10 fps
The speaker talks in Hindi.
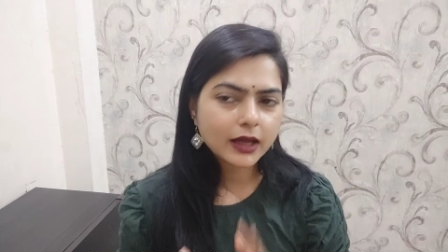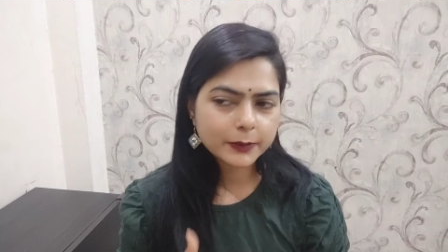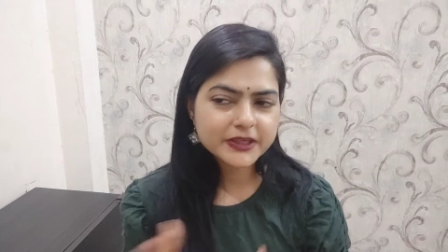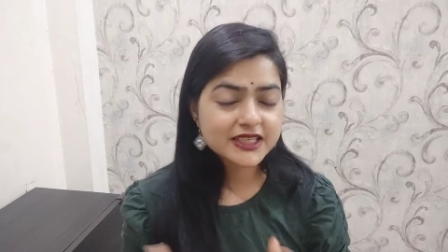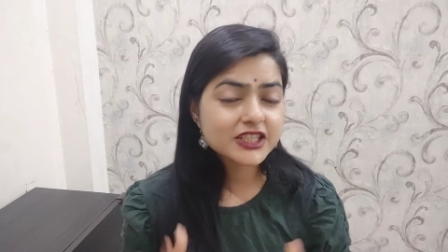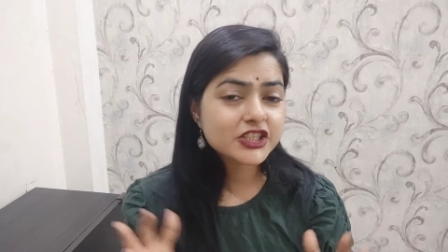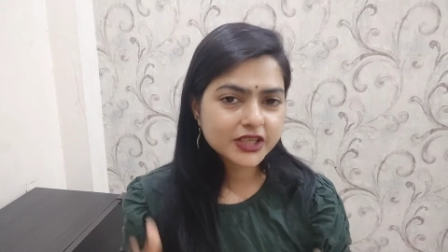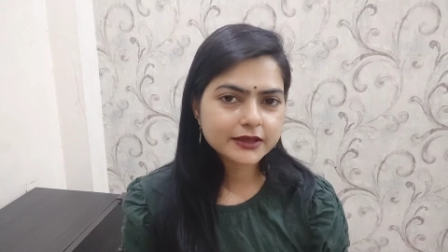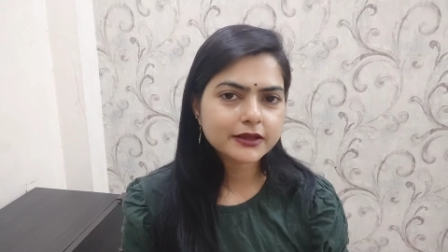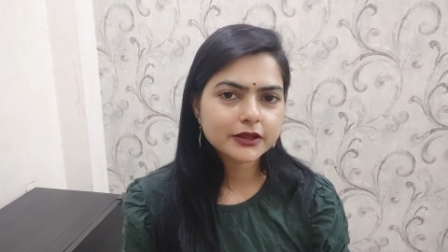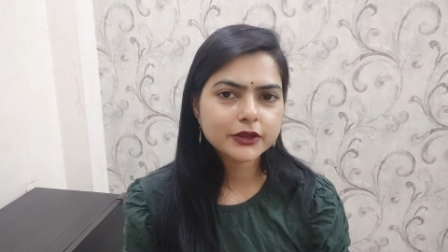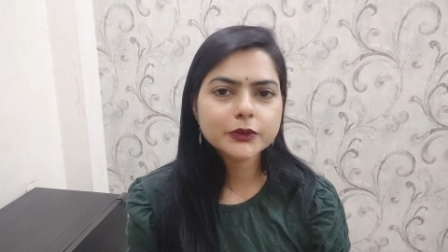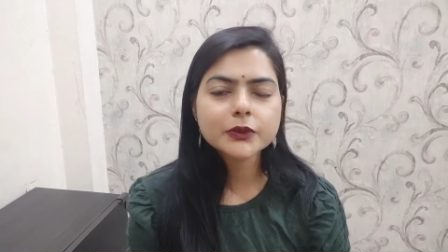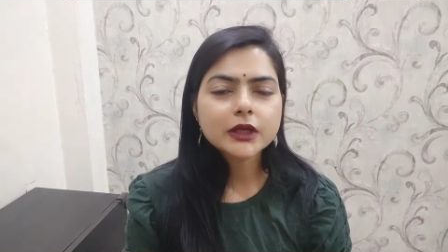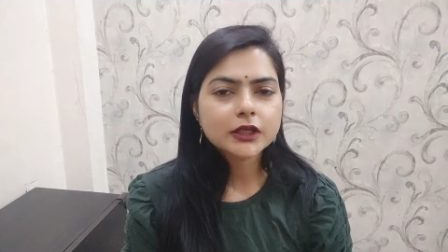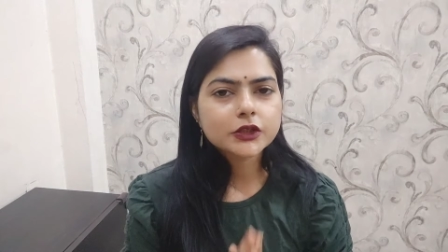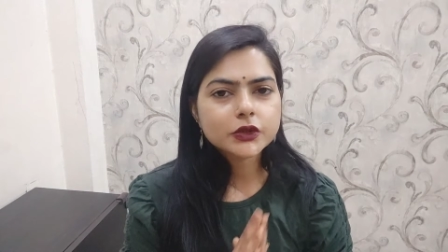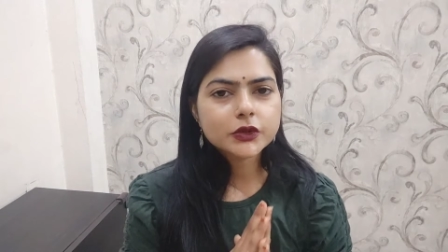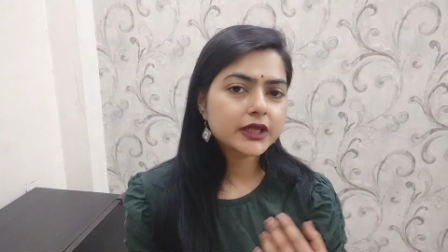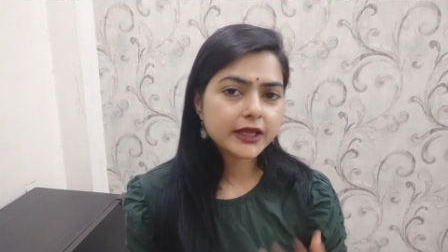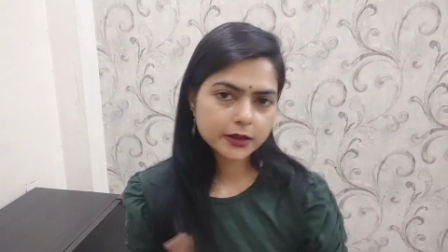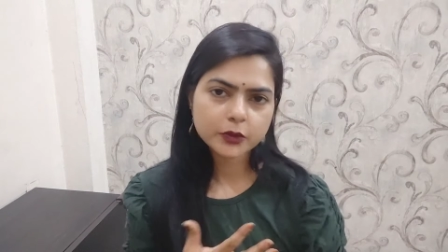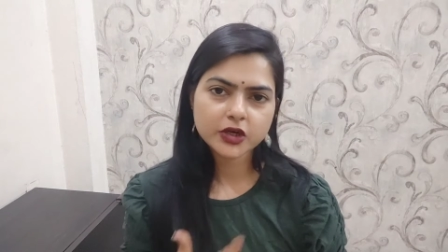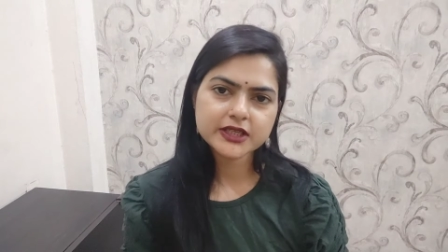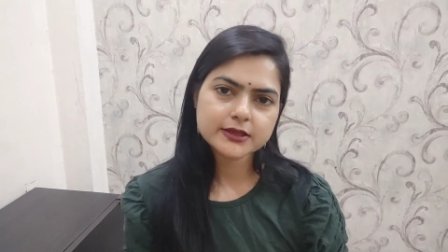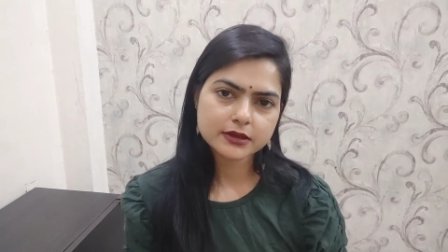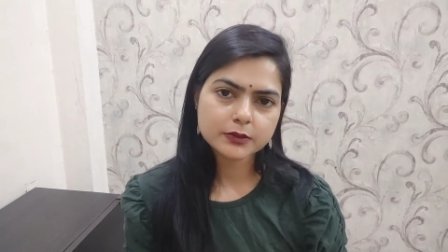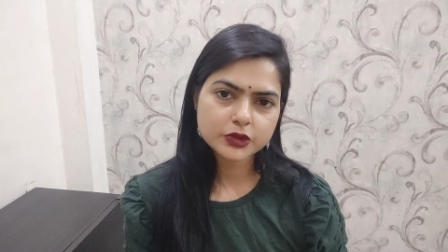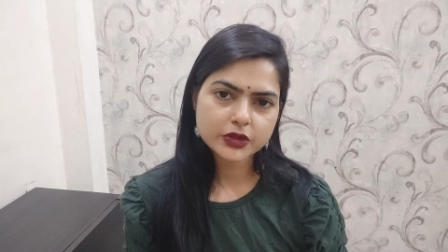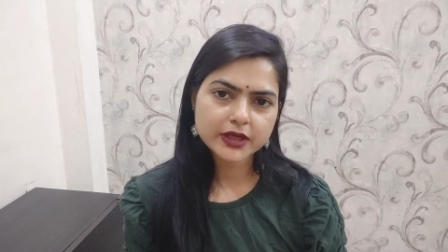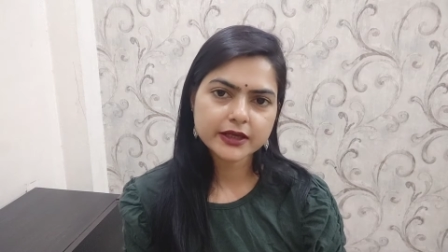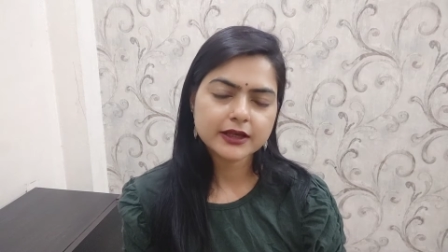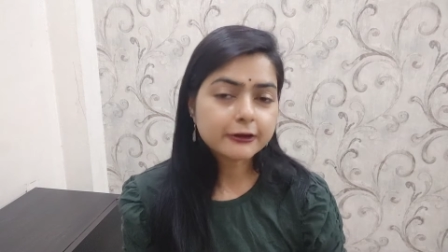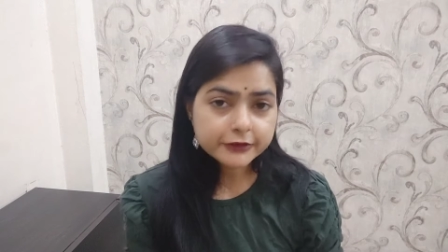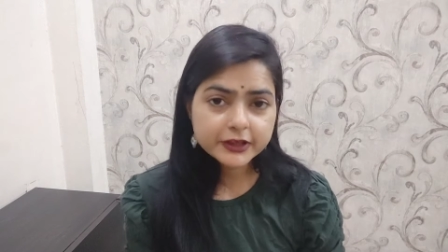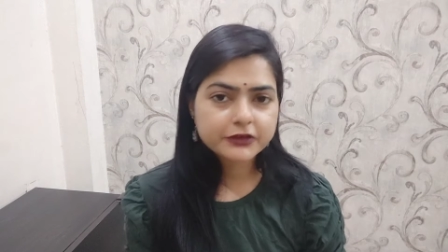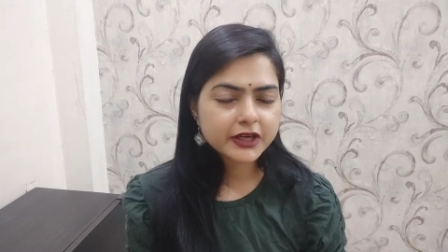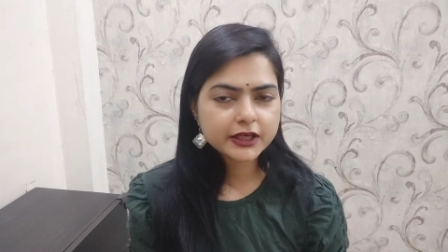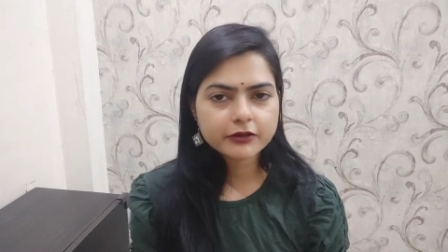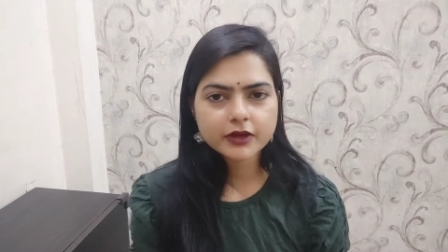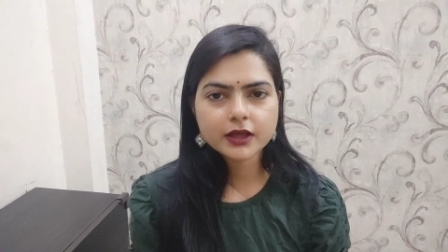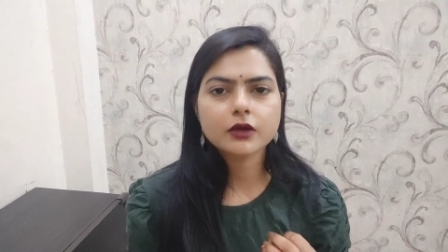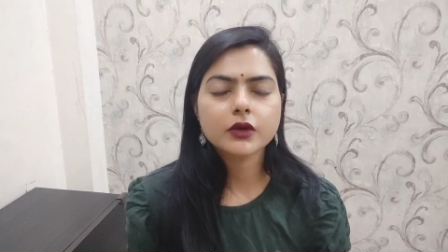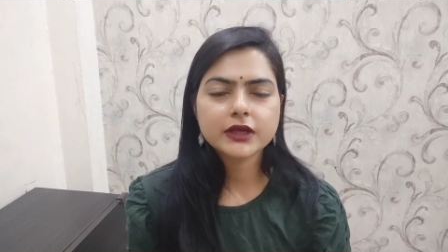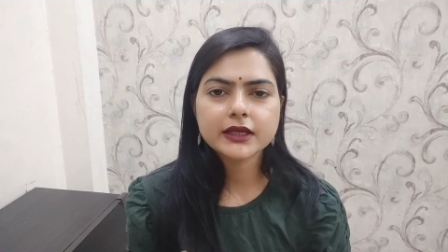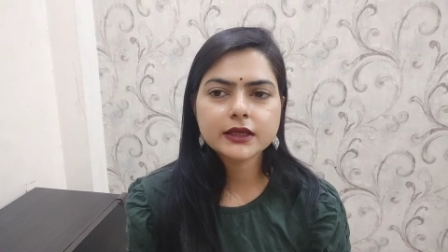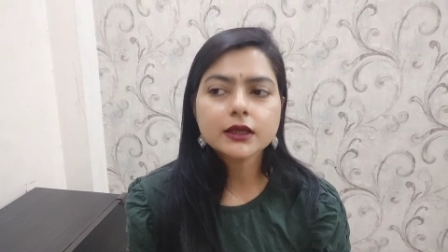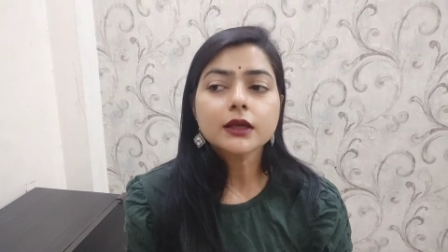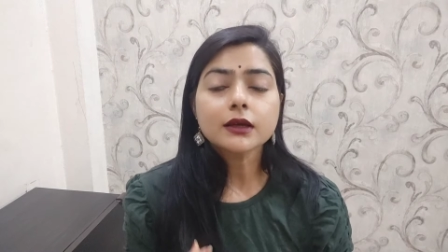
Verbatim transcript: आपके साथ शेयर कर रही हूँ तो ये बॉडी स्क्रब जो है काफ़ी इफेक्टिव है और ये